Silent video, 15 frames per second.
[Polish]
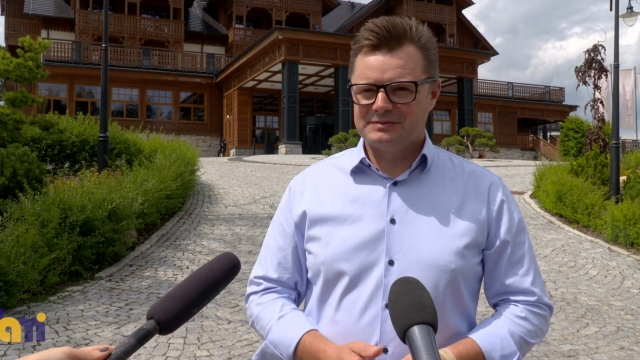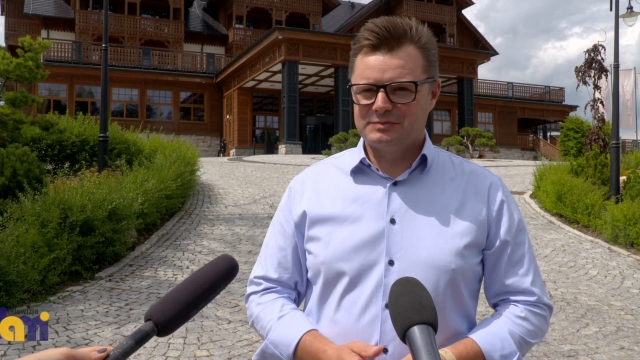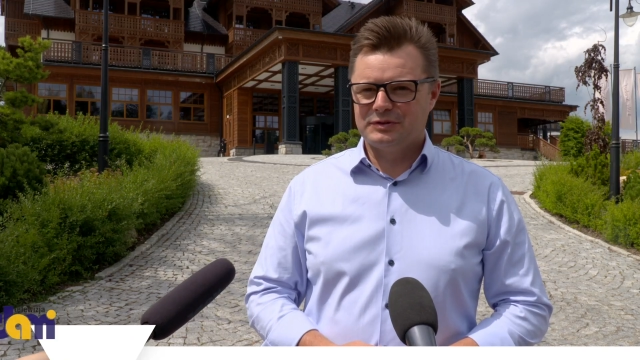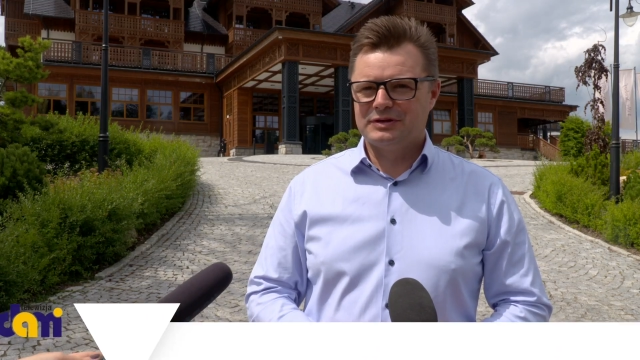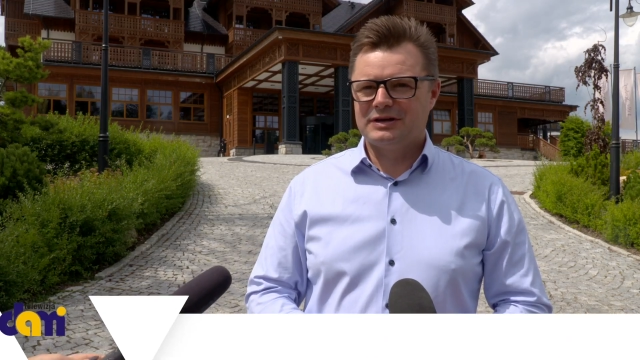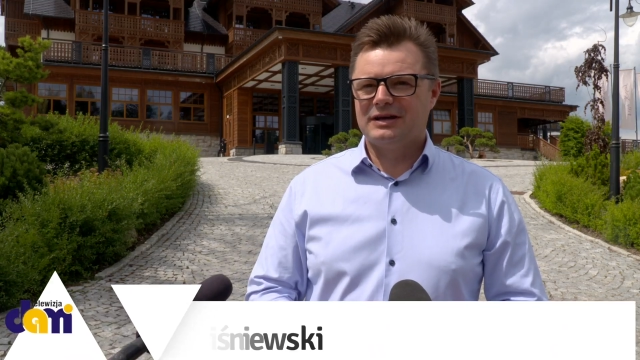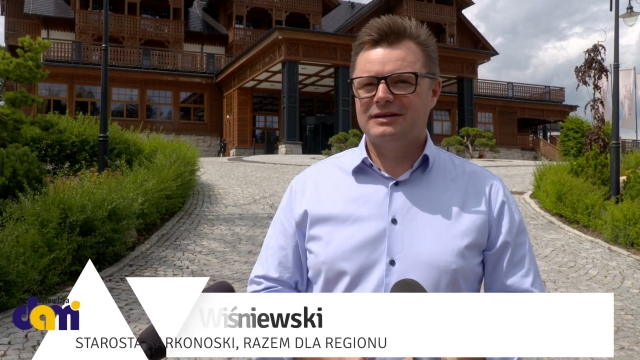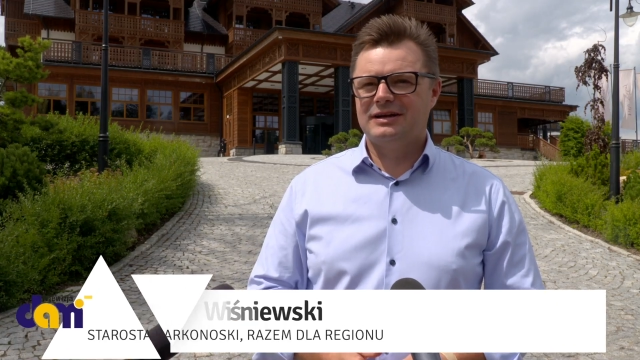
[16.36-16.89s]

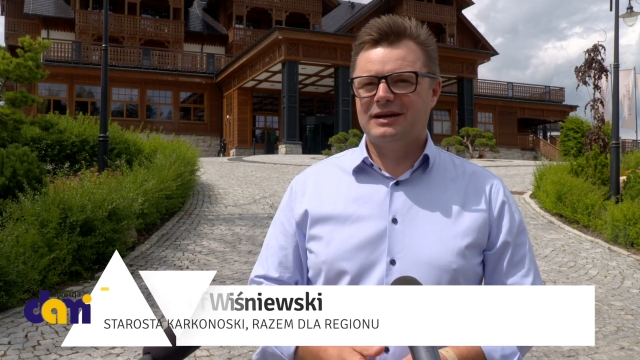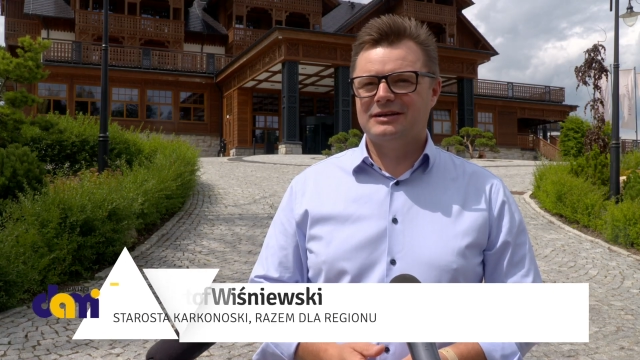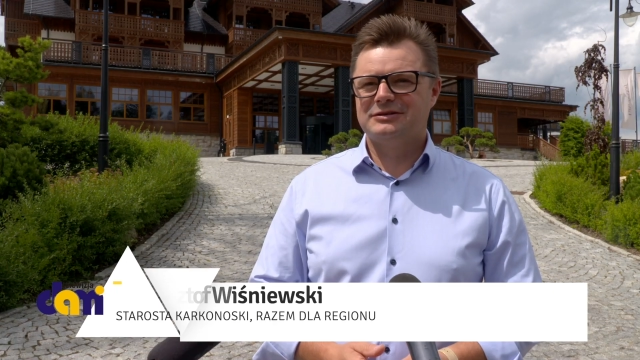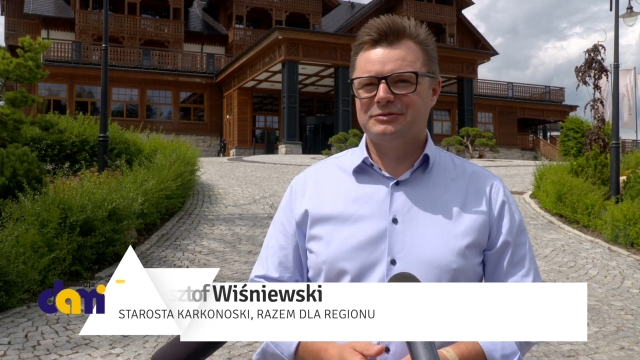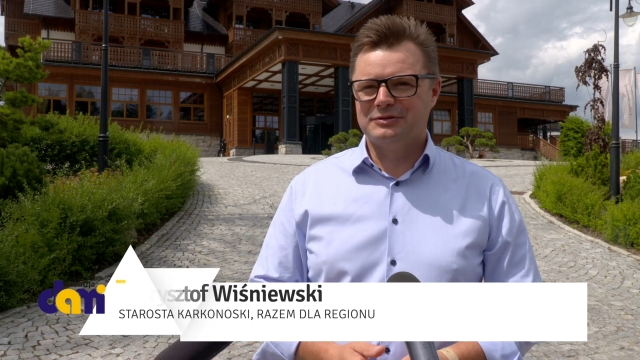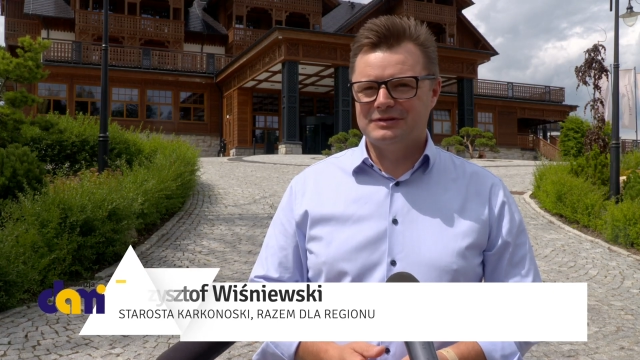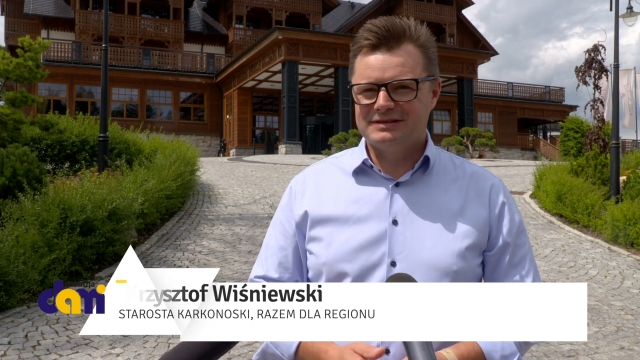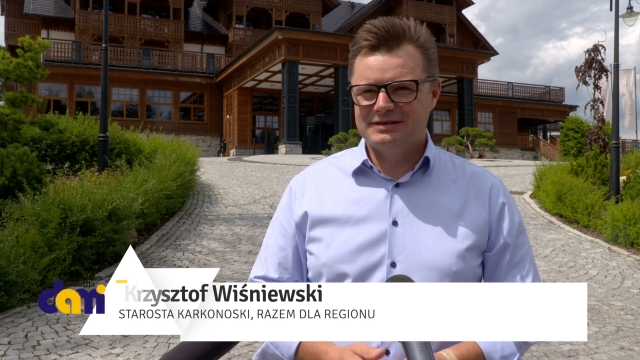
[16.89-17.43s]
spotkania
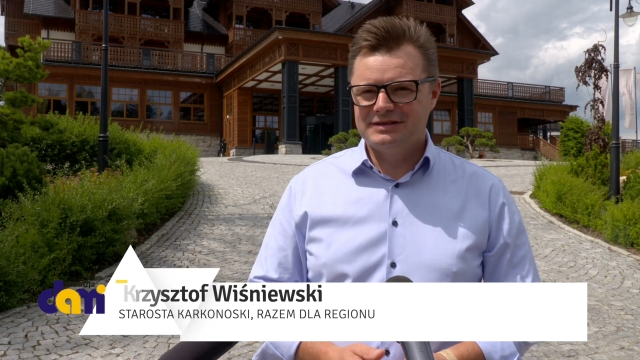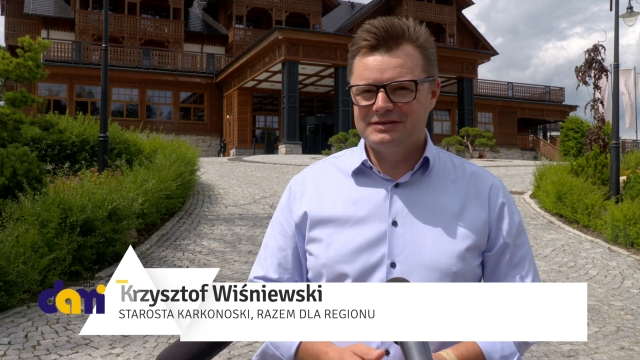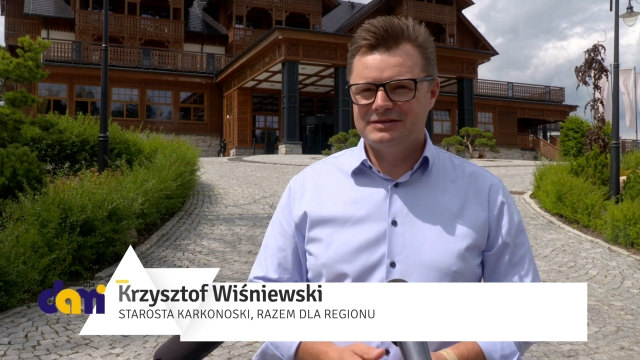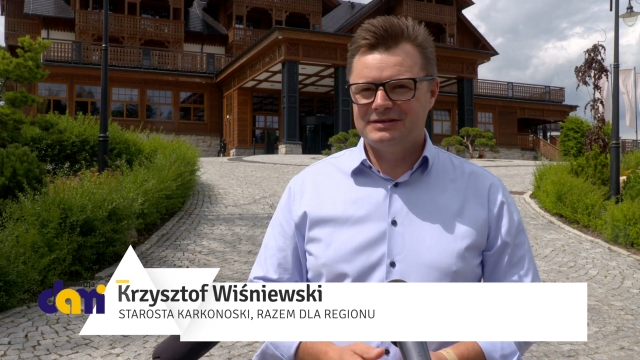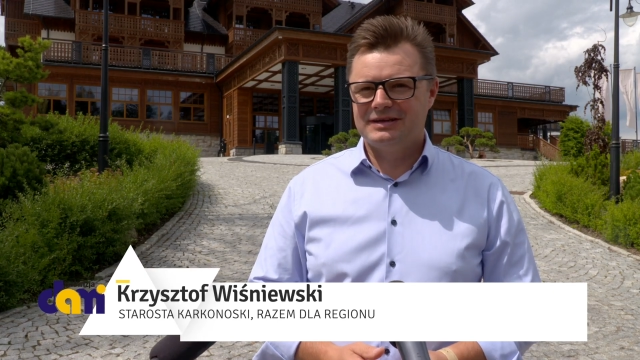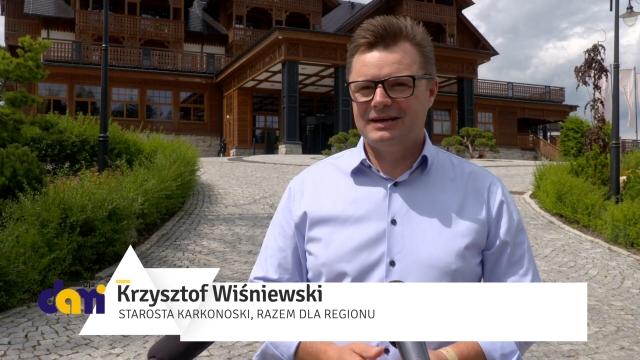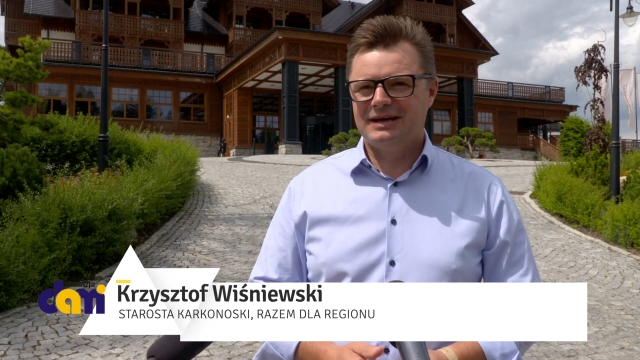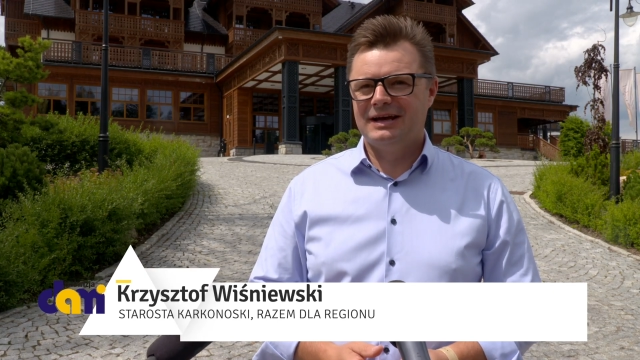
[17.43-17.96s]

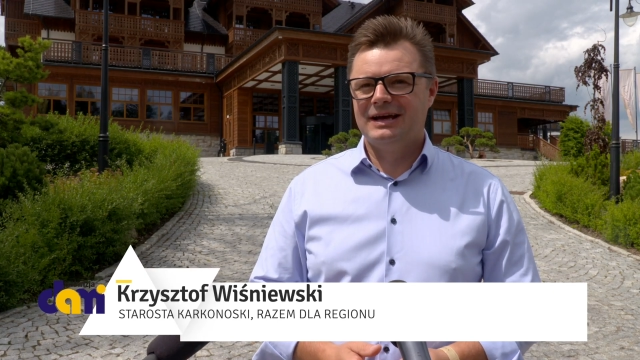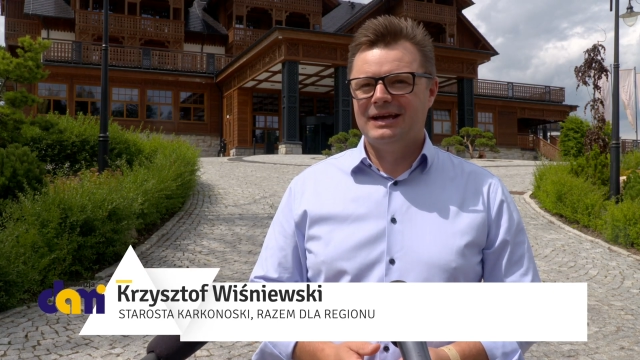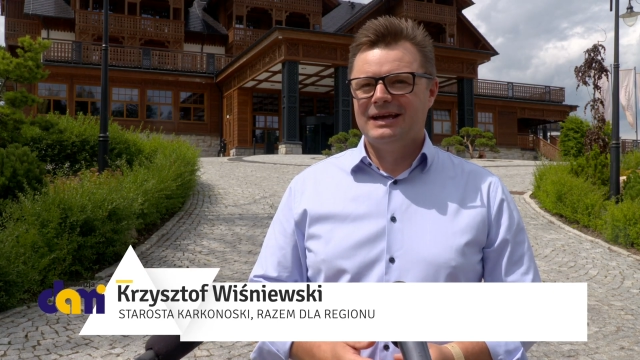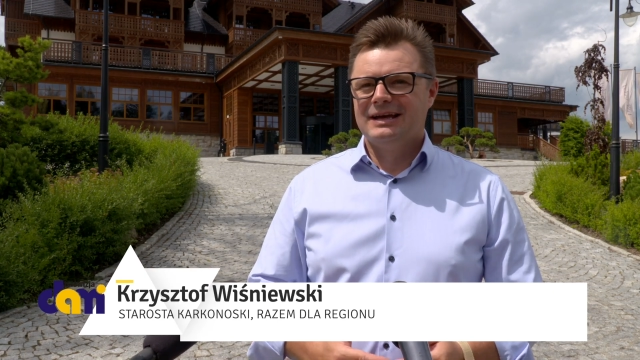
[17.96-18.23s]
turystyczne,